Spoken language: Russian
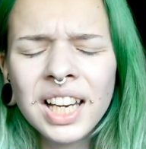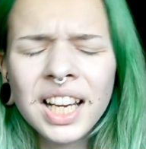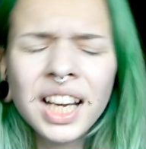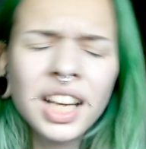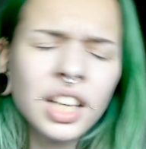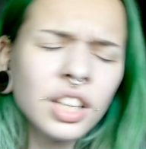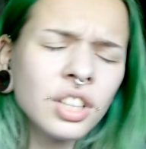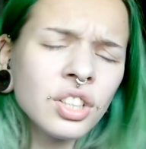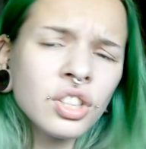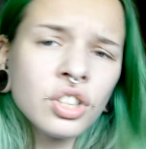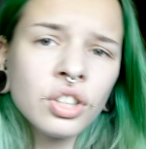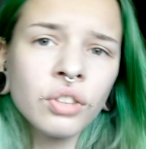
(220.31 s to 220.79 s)

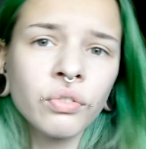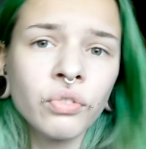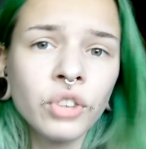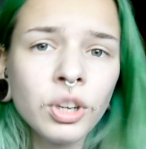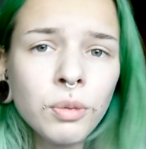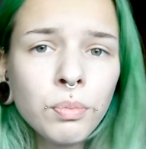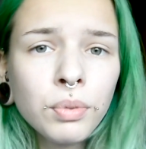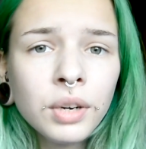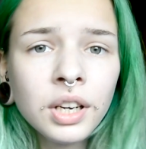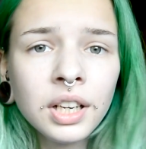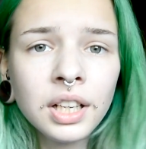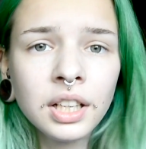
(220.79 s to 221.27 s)
Конечно,
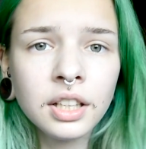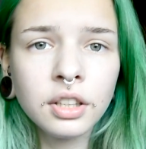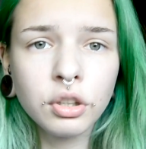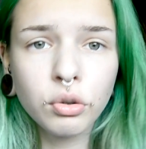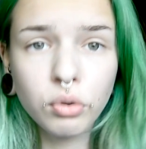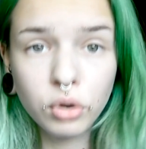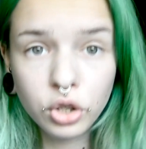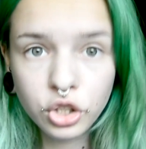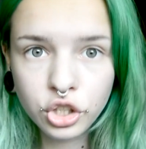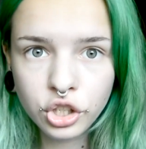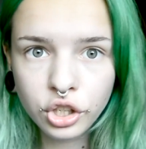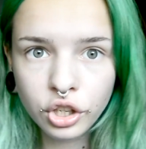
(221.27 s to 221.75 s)
выбрали не
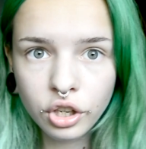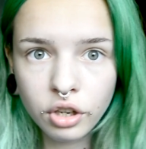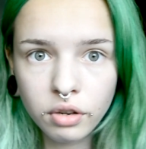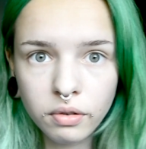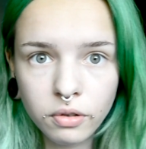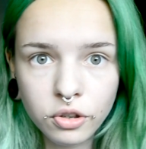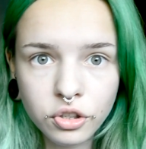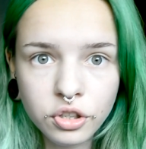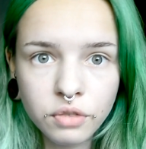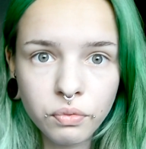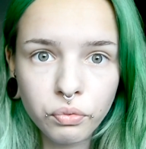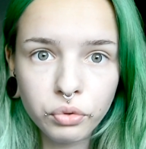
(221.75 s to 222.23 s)
очень
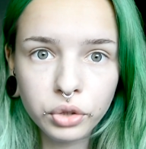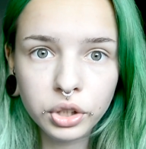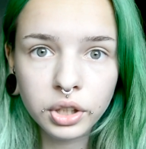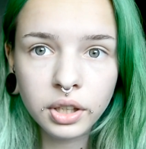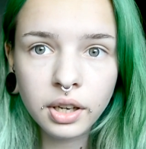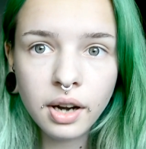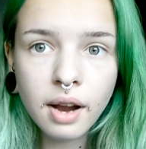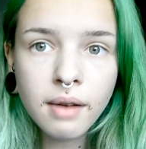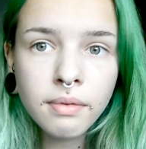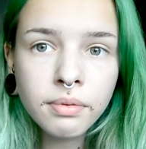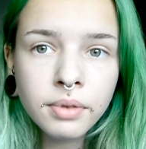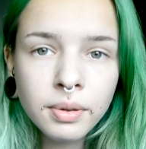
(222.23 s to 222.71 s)
хорошие
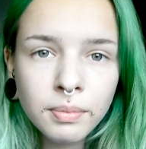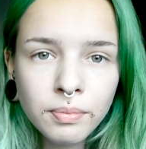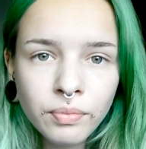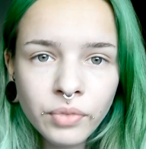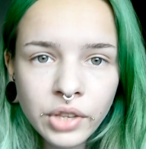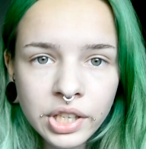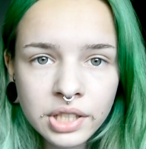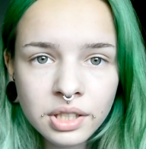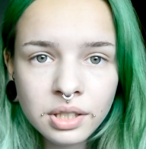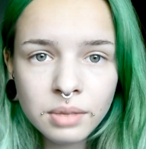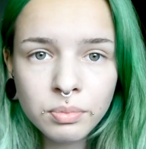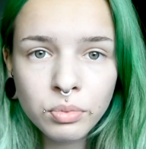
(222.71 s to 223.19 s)
фотографии,
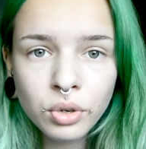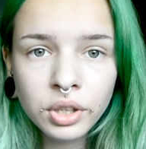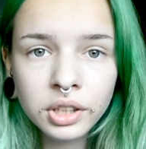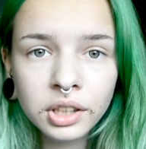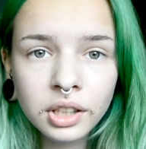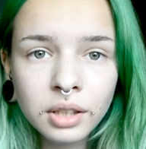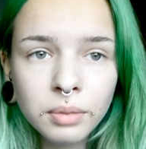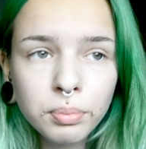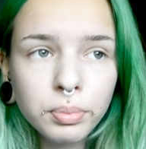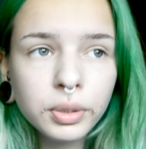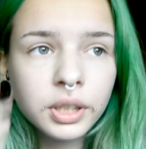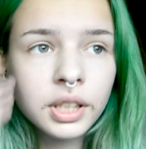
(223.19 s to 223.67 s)
мне само
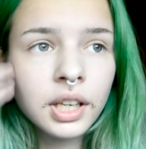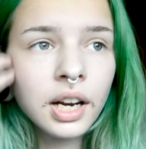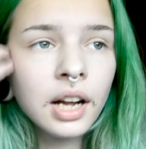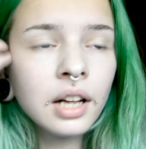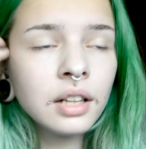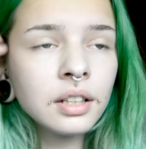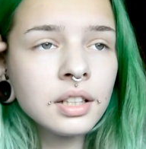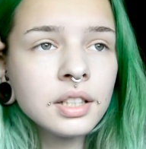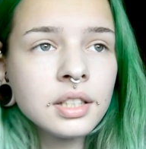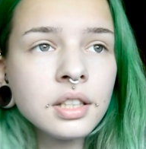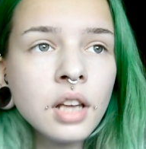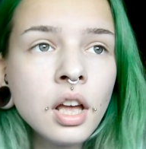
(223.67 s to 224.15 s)
это не
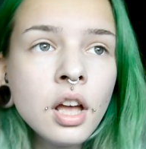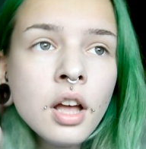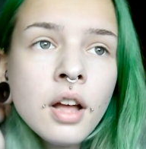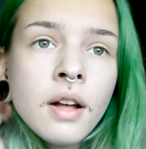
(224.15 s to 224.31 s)
понравилось,